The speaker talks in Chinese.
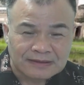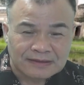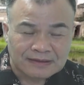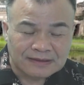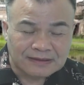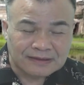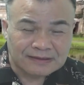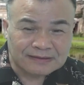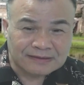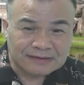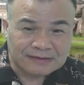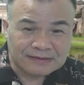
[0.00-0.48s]

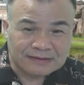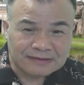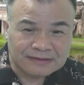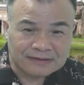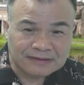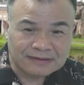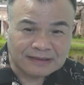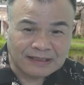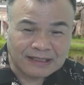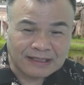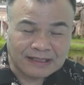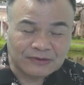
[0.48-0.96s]
呃，
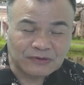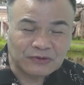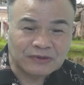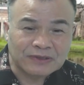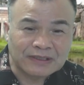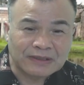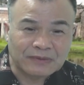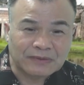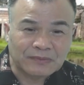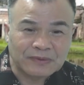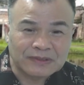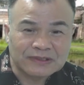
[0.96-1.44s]
韩愈
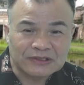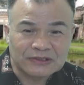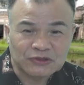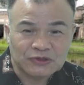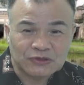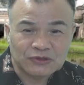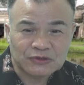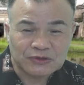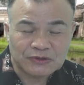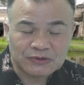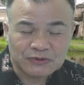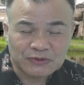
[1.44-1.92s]
呢为李
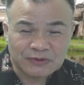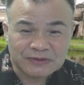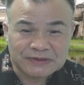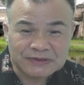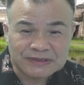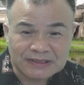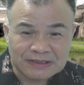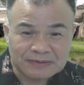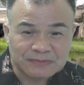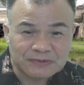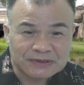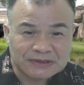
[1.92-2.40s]
旭中所
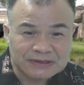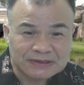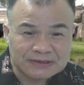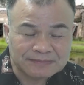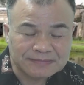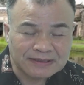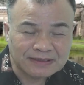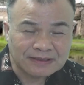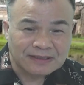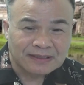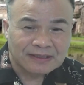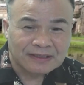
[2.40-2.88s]
写的墓志
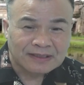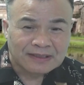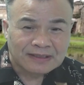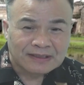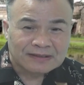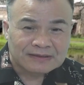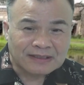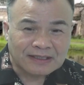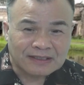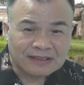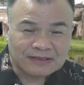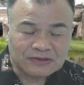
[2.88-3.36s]
铭。
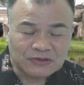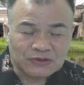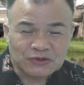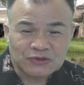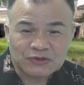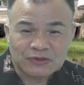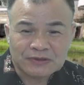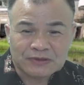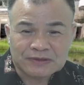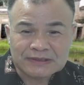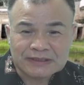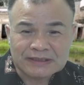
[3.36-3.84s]
他李
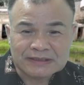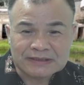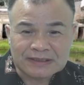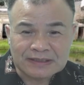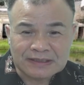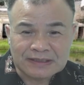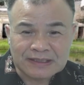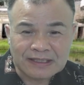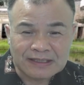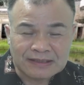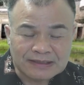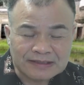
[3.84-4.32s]
旭中这个
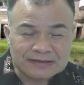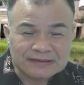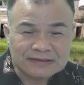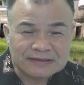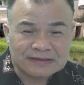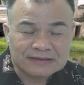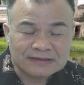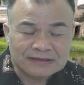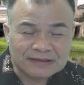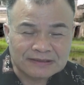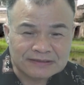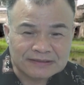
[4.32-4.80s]
人呢，年
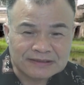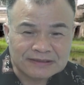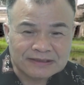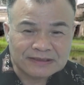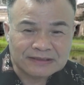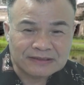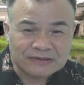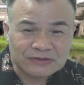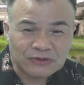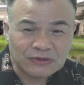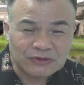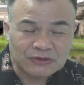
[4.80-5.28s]
纪很轻
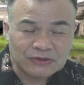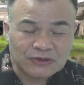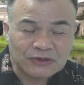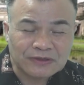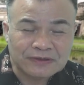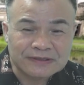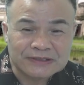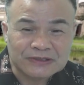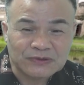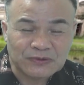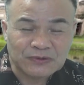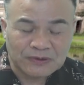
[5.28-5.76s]
的时候就
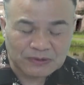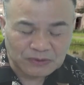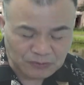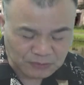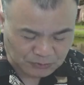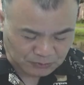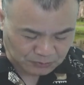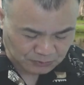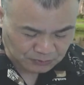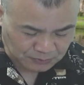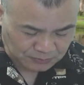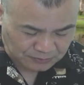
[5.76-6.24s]
很喜欢
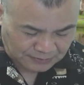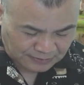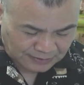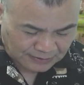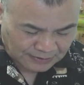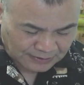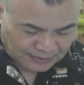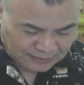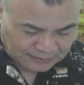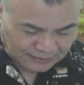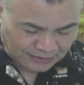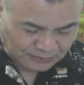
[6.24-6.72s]
读书，
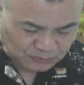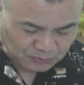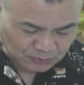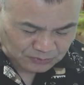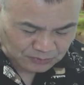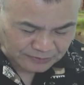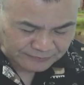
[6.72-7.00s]
他读